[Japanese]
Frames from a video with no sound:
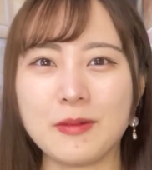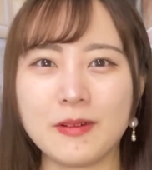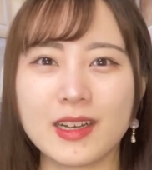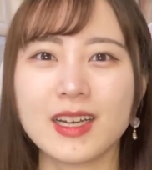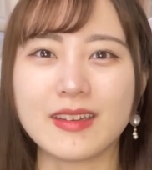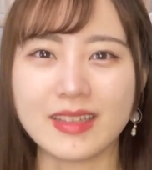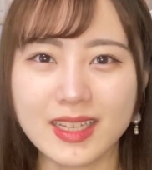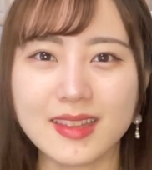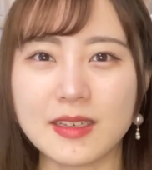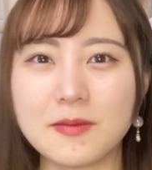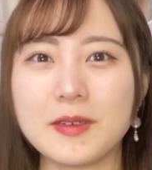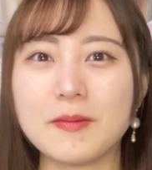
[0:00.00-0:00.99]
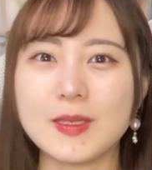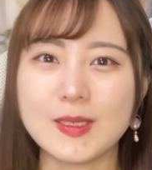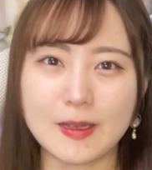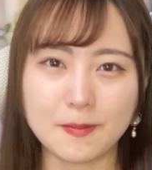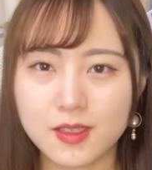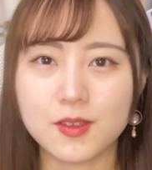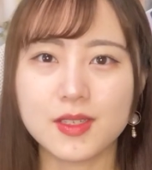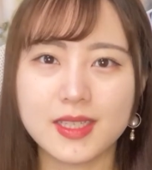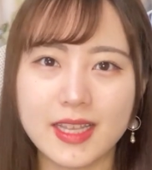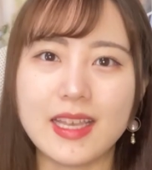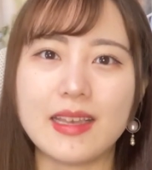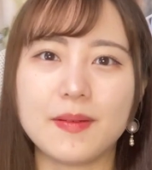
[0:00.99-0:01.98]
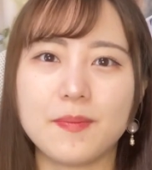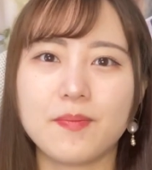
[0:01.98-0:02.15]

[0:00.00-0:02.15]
もわかるなって思いました。そして、